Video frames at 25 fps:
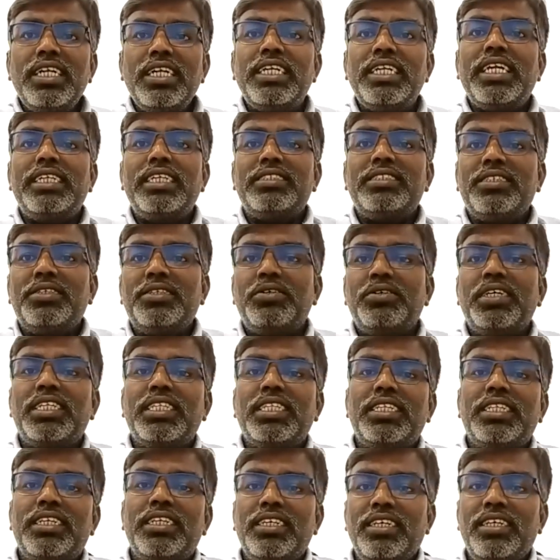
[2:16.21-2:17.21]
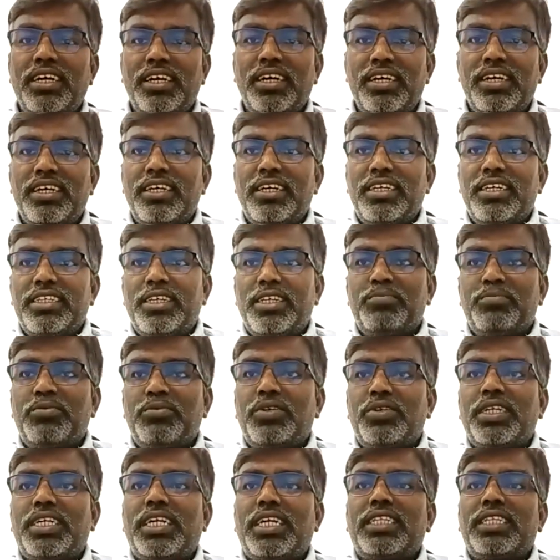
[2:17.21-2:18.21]
டென்ஷனோட இருந்தேன் இப்போ
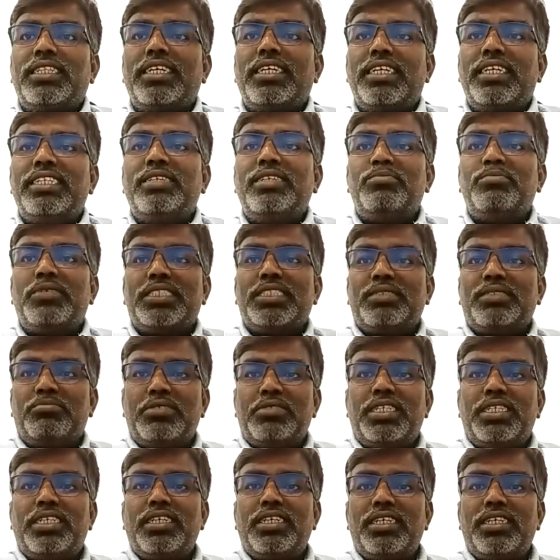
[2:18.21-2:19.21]
ஒரு கடந்த ரெண்டு மாசமா